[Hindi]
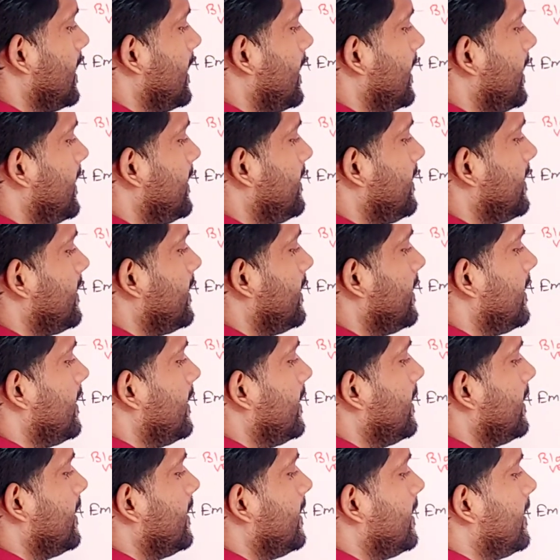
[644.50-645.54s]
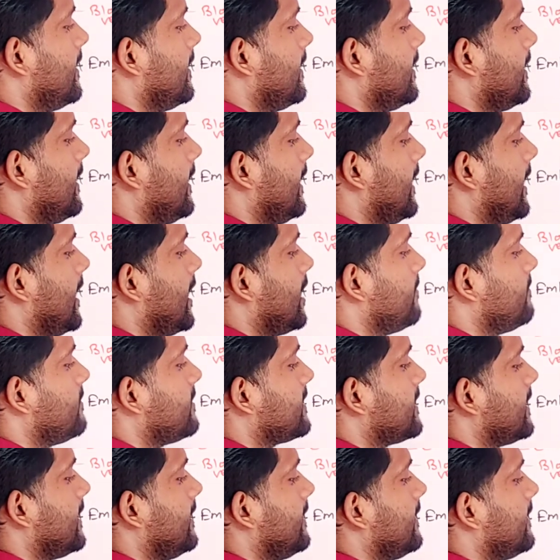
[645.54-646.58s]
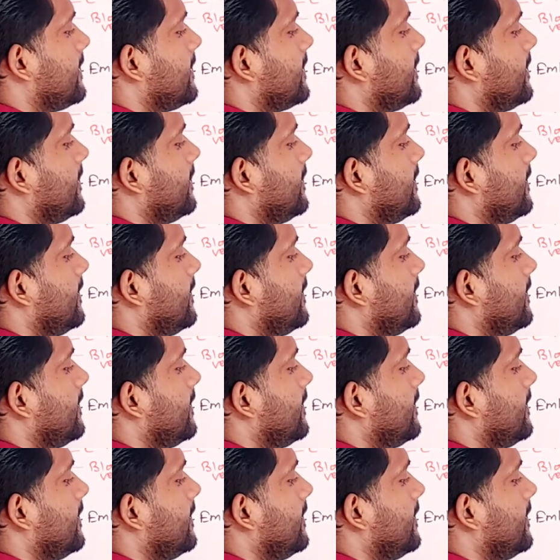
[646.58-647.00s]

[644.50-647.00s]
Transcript: आर एबसेंट